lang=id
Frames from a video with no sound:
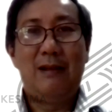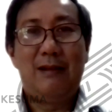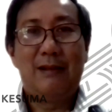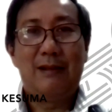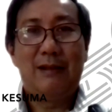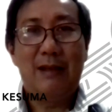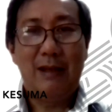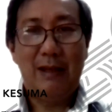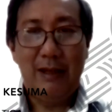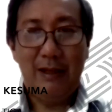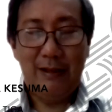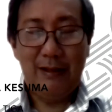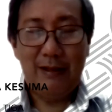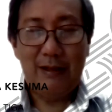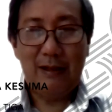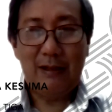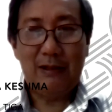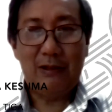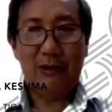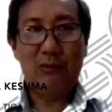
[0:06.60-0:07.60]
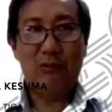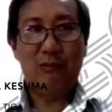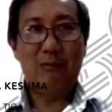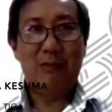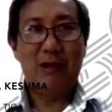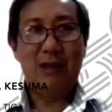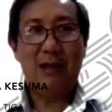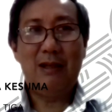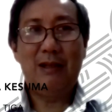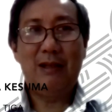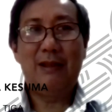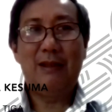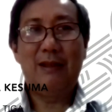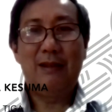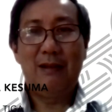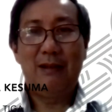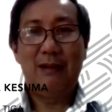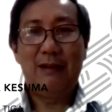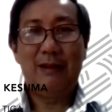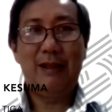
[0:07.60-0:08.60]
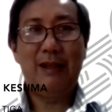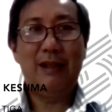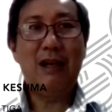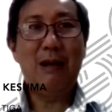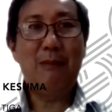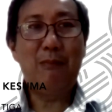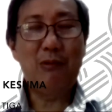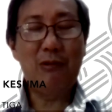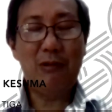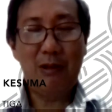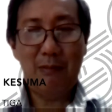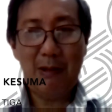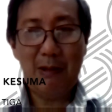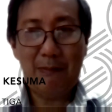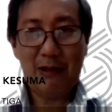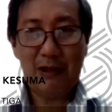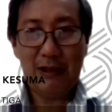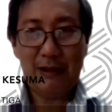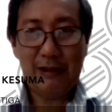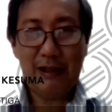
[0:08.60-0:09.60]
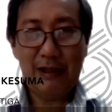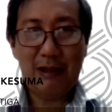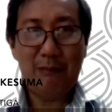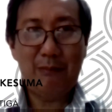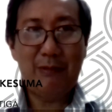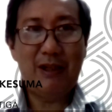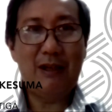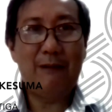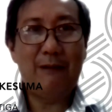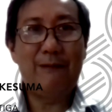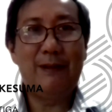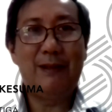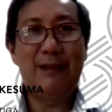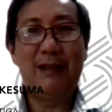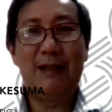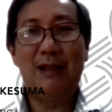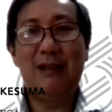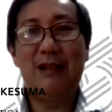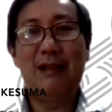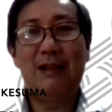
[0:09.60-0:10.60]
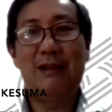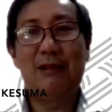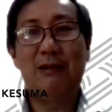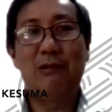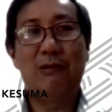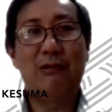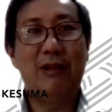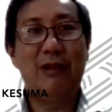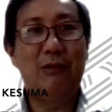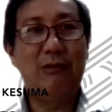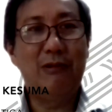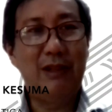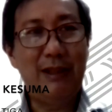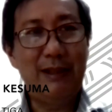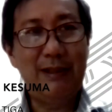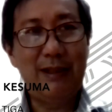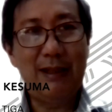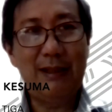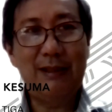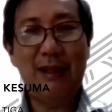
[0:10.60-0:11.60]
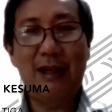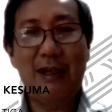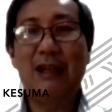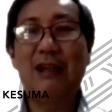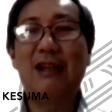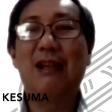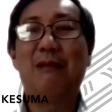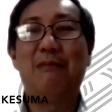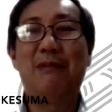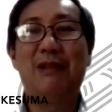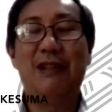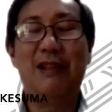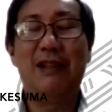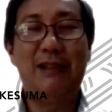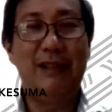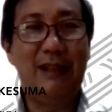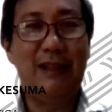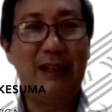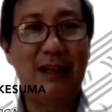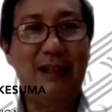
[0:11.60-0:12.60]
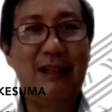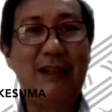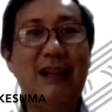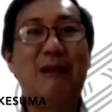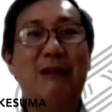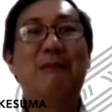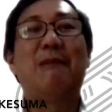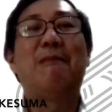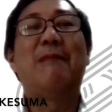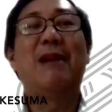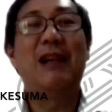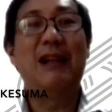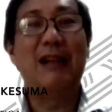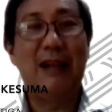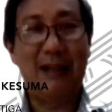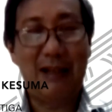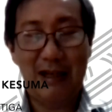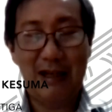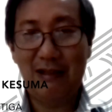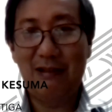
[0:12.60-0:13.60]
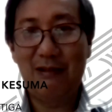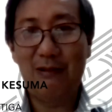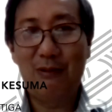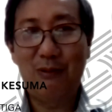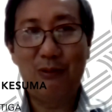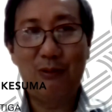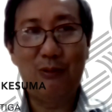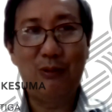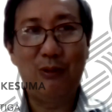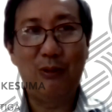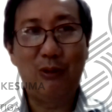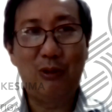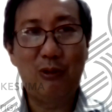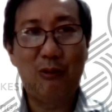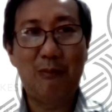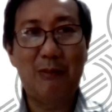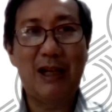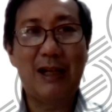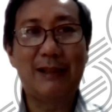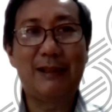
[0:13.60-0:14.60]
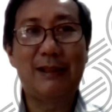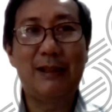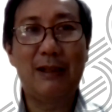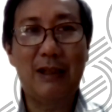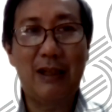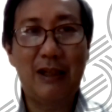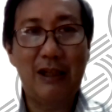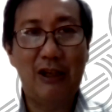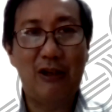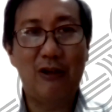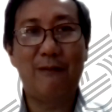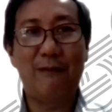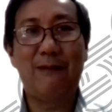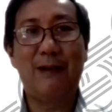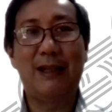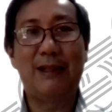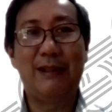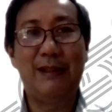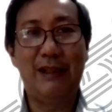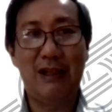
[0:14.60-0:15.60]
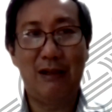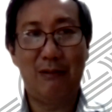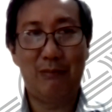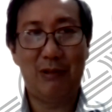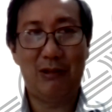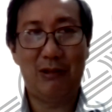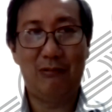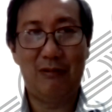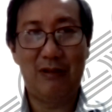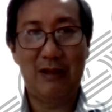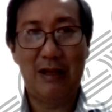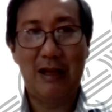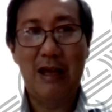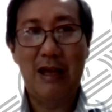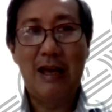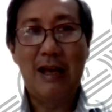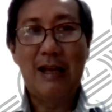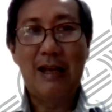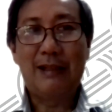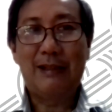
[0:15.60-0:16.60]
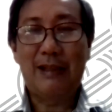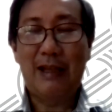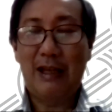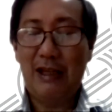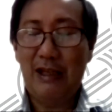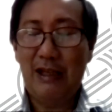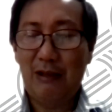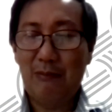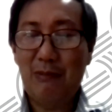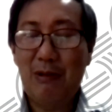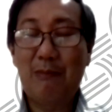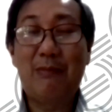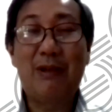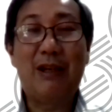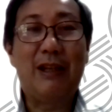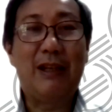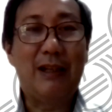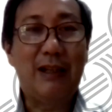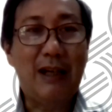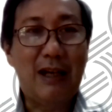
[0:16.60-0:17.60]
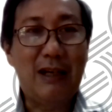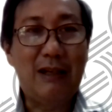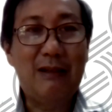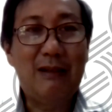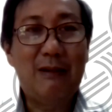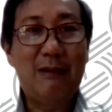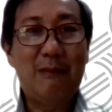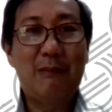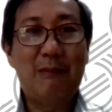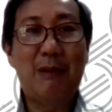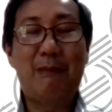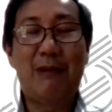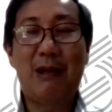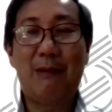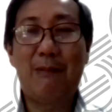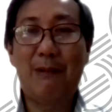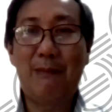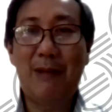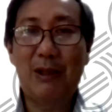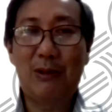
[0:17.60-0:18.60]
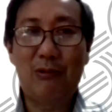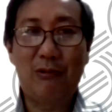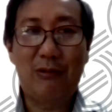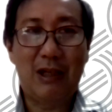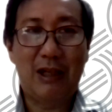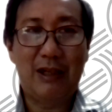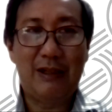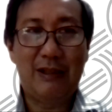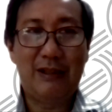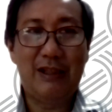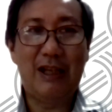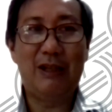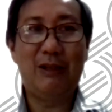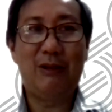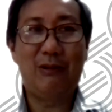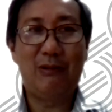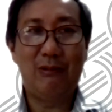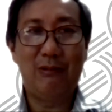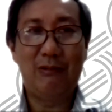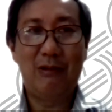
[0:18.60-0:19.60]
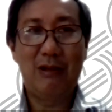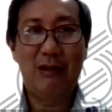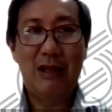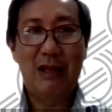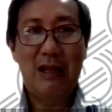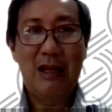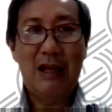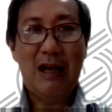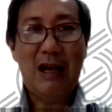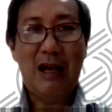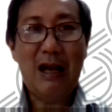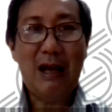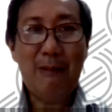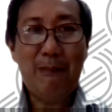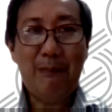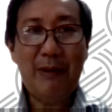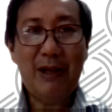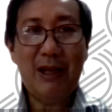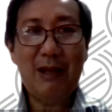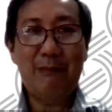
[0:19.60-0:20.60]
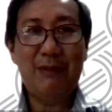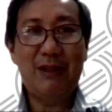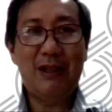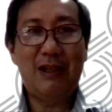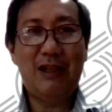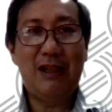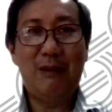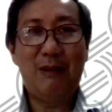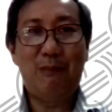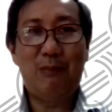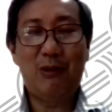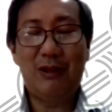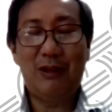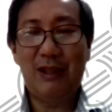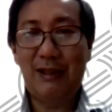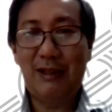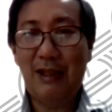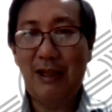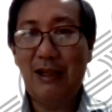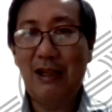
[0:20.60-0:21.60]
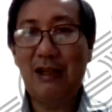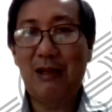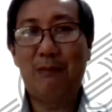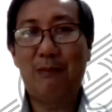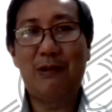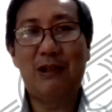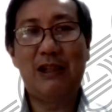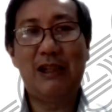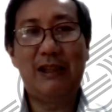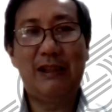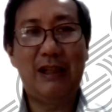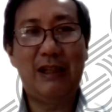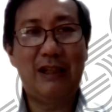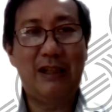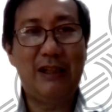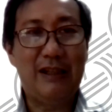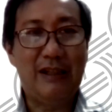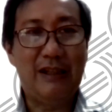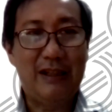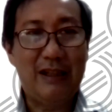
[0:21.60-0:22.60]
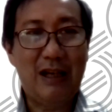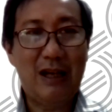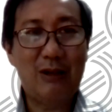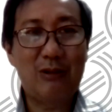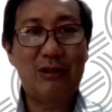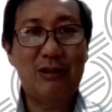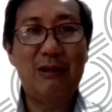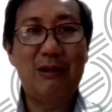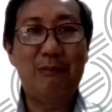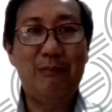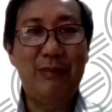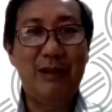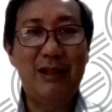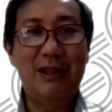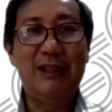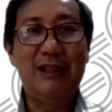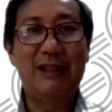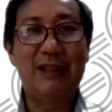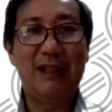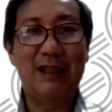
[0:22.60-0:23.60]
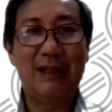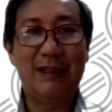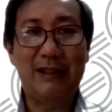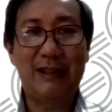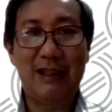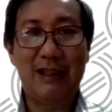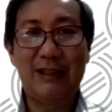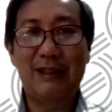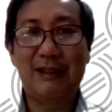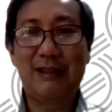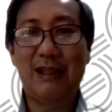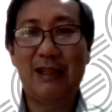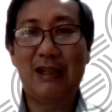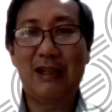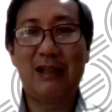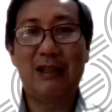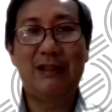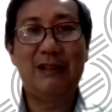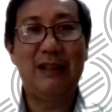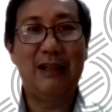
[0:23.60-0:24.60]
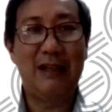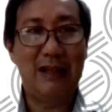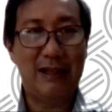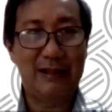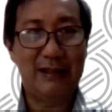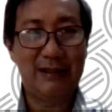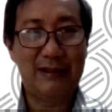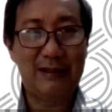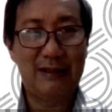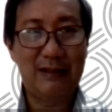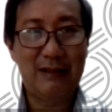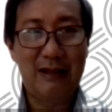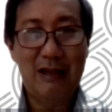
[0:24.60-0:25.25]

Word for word: Saya Indra Kesuma. 35 penelitian bidang fisika dari seluruh Indonesia sangatlah menjanjikan dan membanggakan untuk menghasilkan inovasi yang berguna. Saya ingin memberikan beberapa masukan, yaitu apa yang menjadi hipotesa dari penelitian ini harus lebih dijelaskan secara jelas.